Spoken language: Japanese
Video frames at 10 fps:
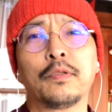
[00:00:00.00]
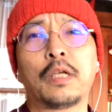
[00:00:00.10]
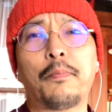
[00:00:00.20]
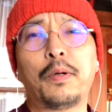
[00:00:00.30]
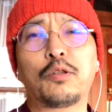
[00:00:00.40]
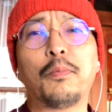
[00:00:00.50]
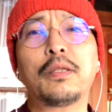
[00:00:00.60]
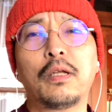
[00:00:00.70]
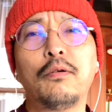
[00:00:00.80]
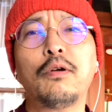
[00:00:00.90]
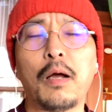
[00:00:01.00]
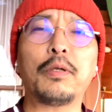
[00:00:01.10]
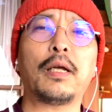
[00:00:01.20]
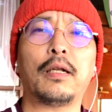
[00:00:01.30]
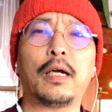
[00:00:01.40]
やっぱり泊まっていこうか
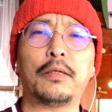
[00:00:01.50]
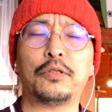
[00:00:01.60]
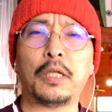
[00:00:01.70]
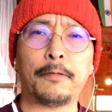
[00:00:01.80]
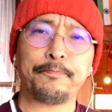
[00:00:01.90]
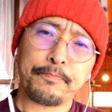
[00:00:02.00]
みたいな感じで、